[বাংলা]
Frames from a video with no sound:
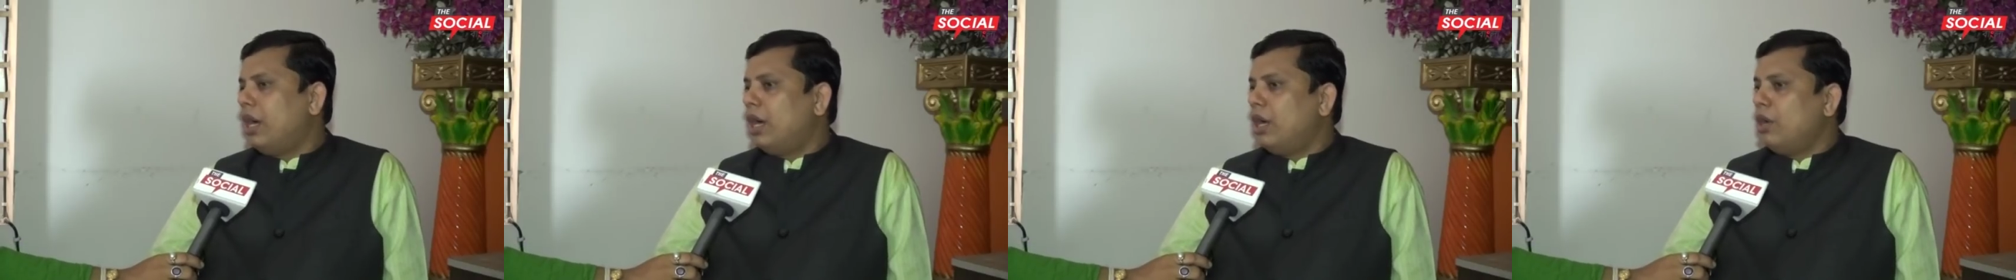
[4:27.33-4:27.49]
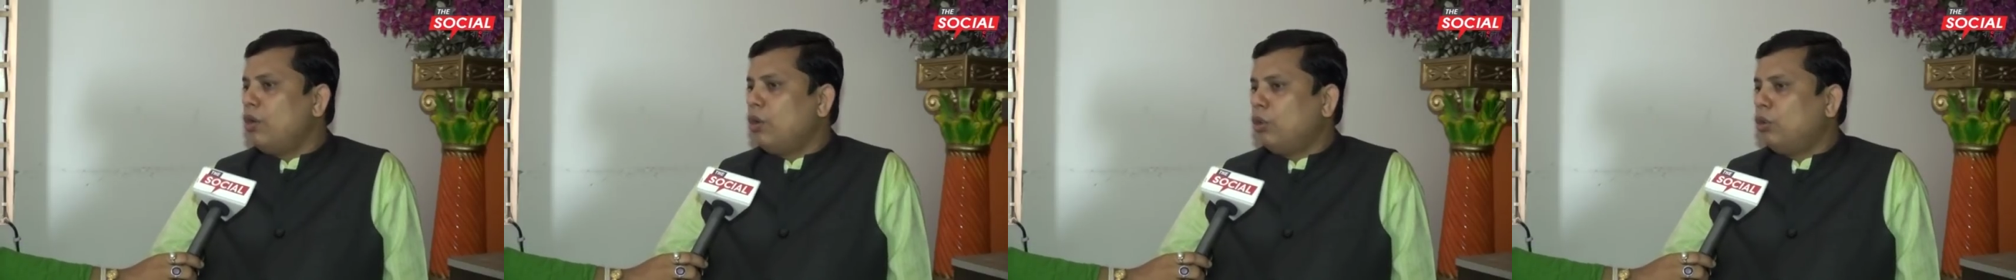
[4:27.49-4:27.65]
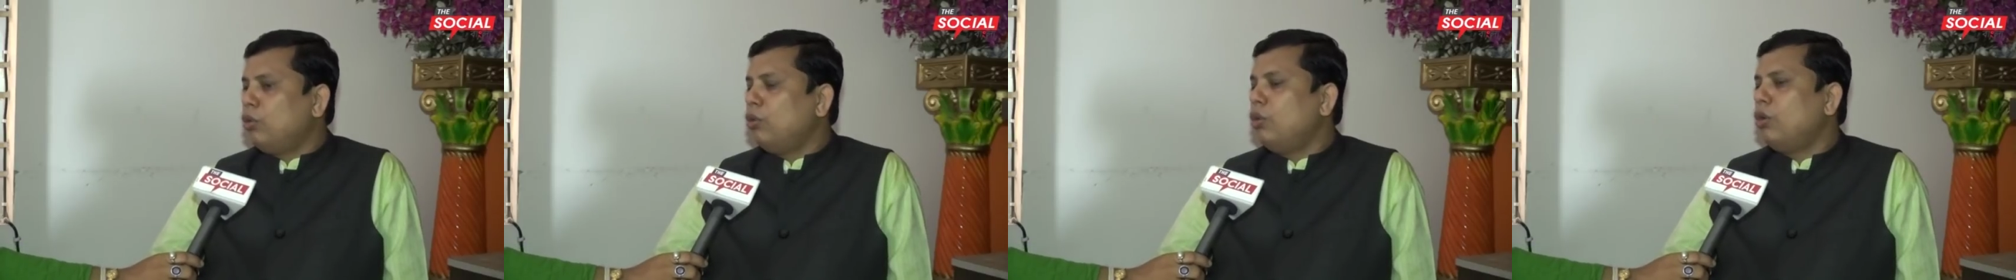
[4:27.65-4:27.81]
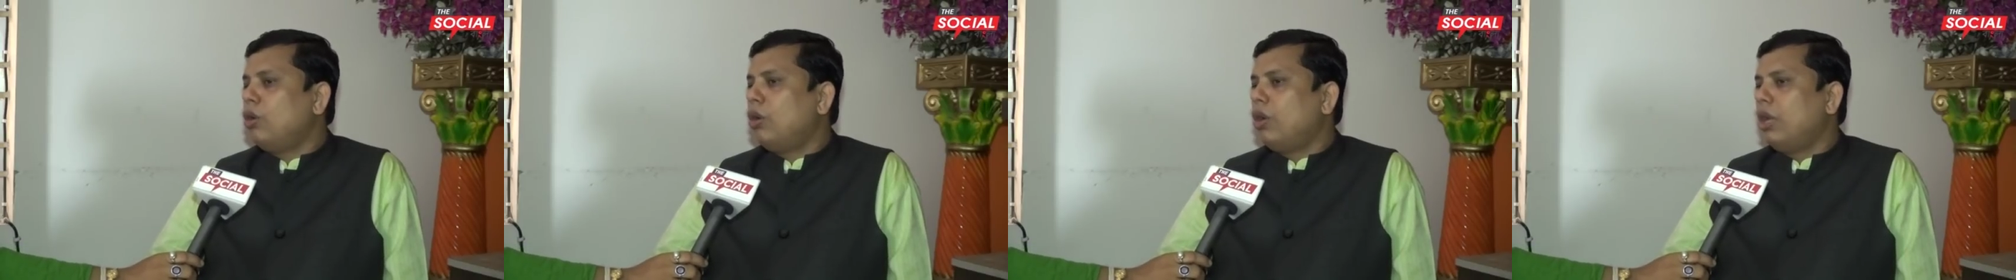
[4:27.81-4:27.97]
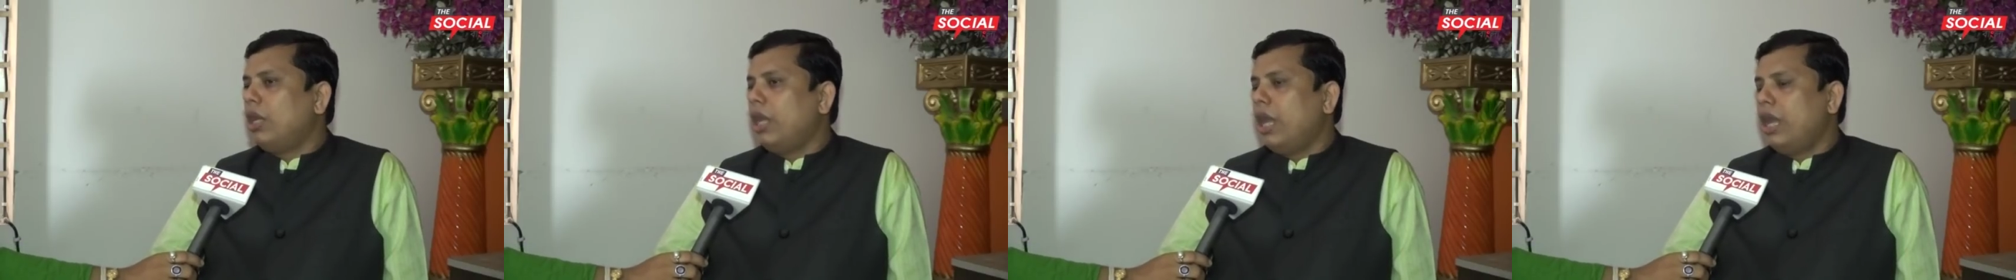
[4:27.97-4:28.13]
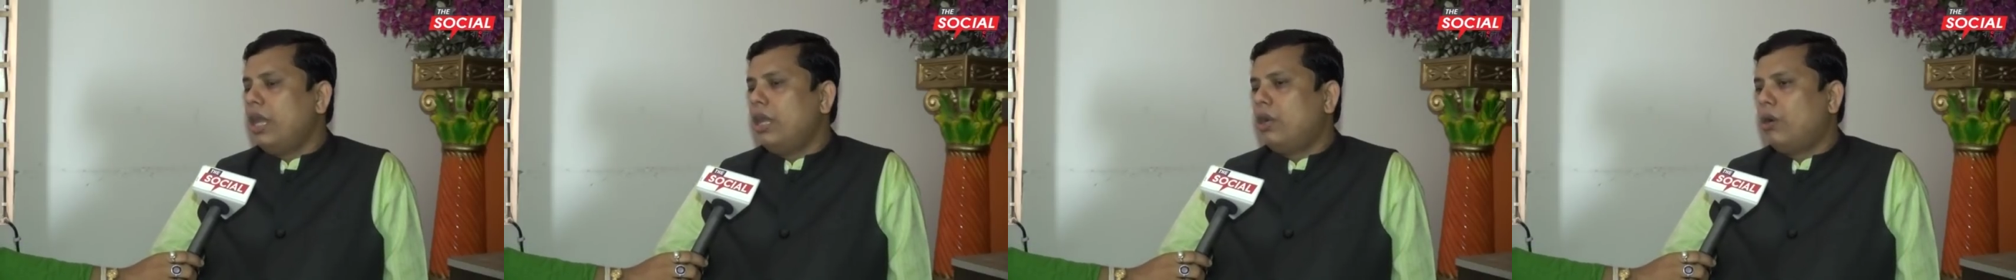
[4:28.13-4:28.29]
আর নতুন
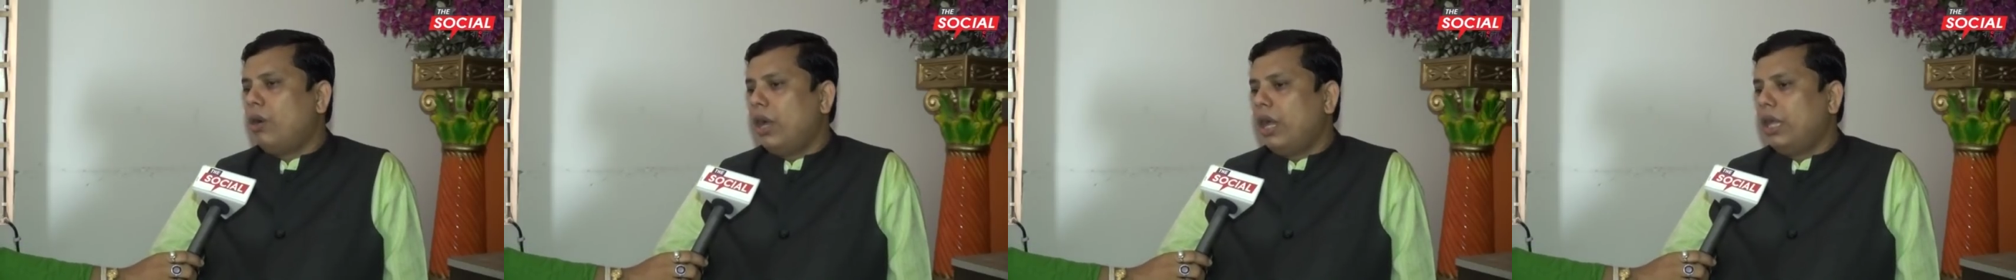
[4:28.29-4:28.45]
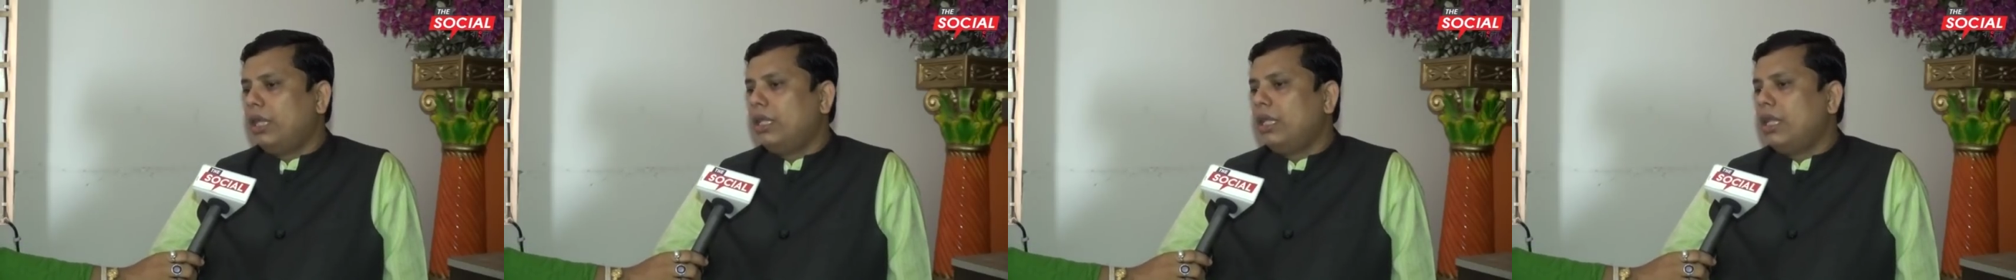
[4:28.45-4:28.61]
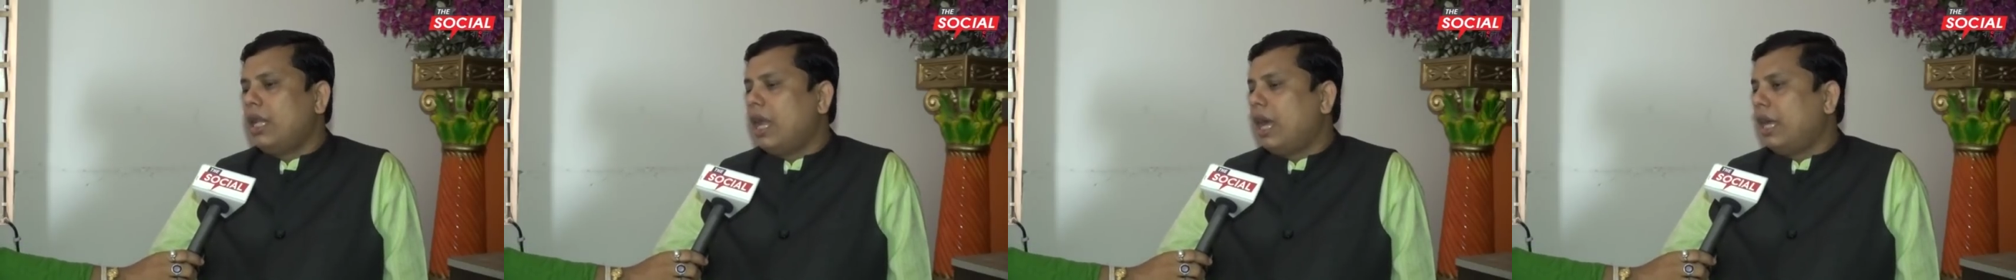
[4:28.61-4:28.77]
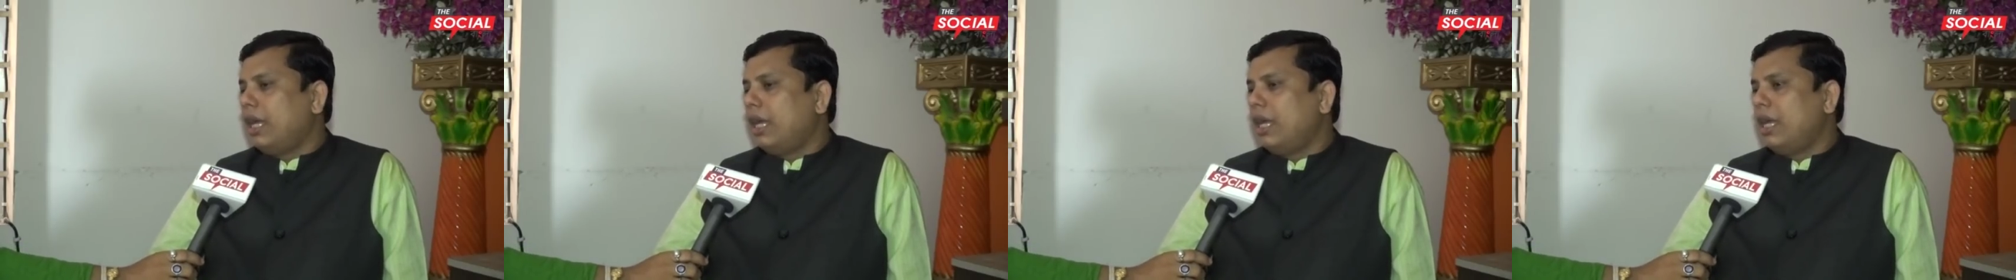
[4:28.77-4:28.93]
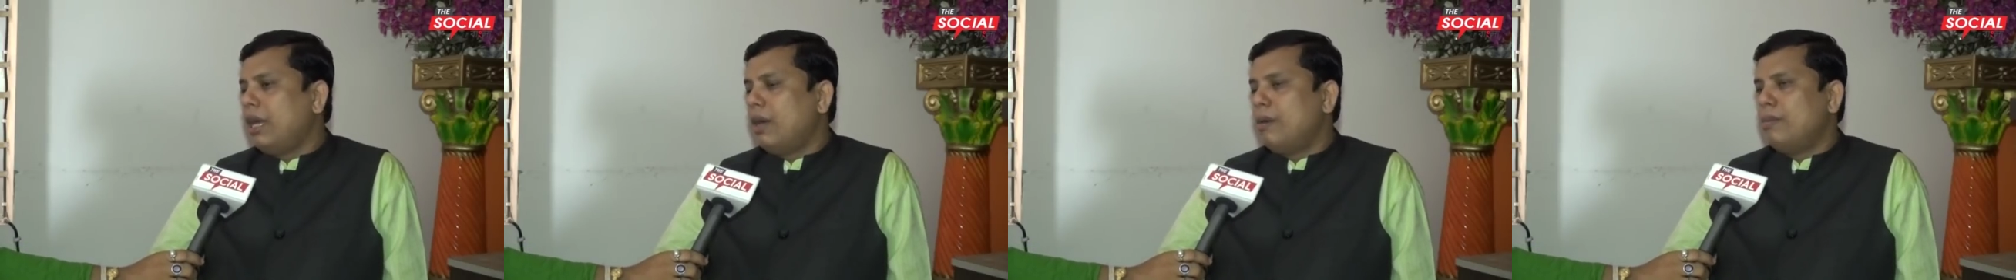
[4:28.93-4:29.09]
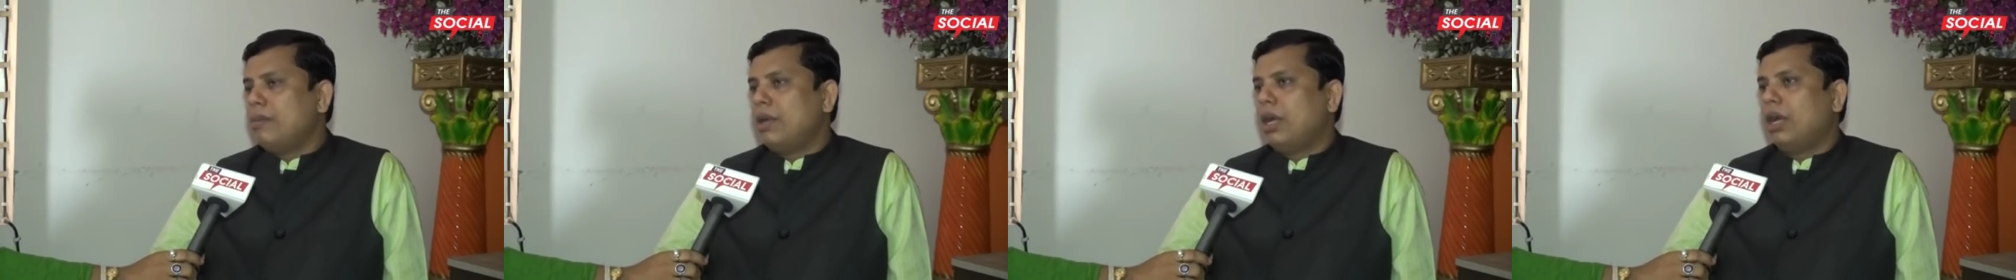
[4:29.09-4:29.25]
করে এই কয়েকদিন
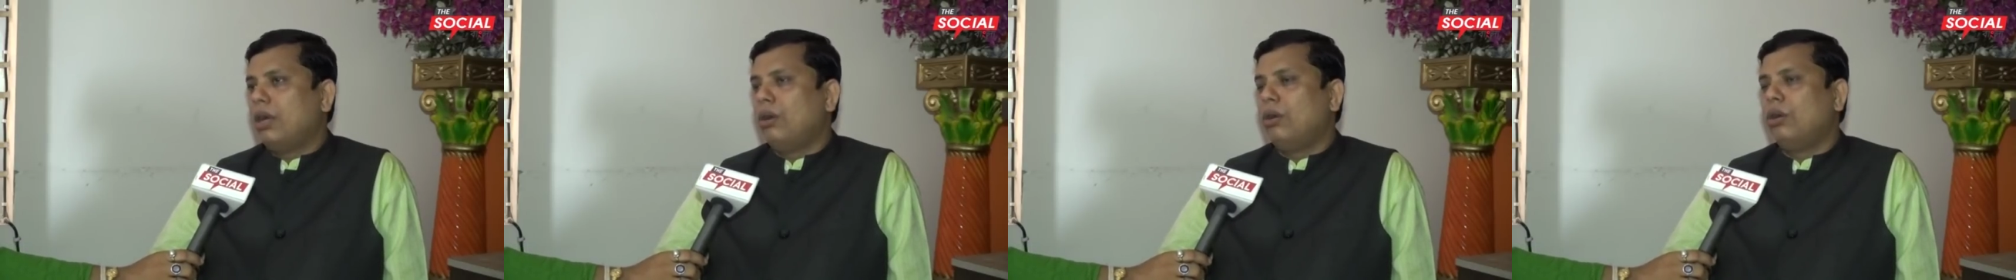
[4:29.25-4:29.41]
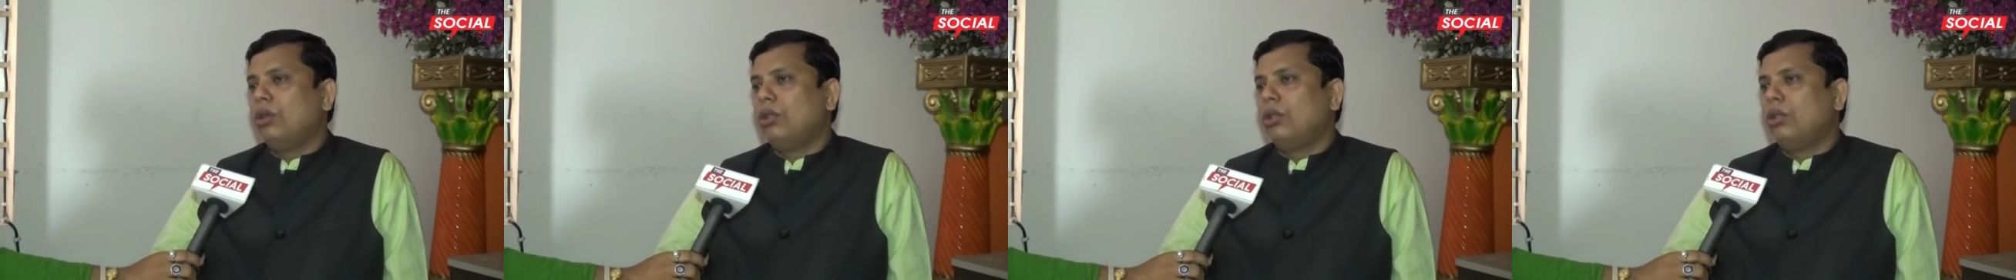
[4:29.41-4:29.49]
আগেই আমরা